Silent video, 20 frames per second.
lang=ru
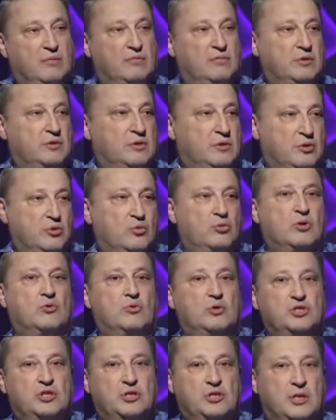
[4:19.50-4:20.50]
вот Юра
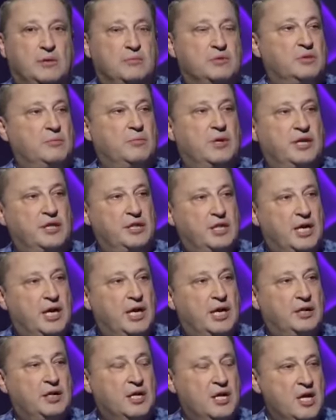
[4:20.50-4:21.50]
очень там за
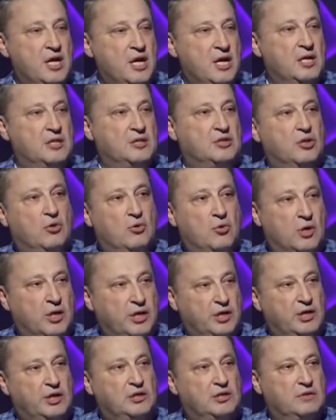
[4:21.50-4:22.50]
Майдан, за
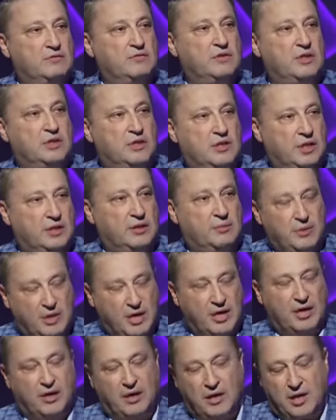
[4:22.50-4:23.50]
украинцев, когда там
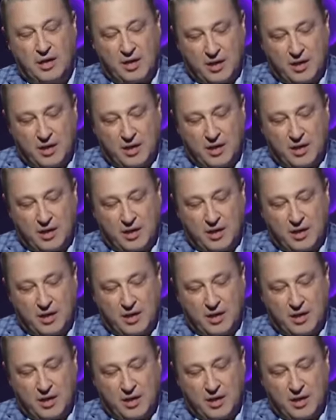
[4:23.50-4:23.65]
Гарри,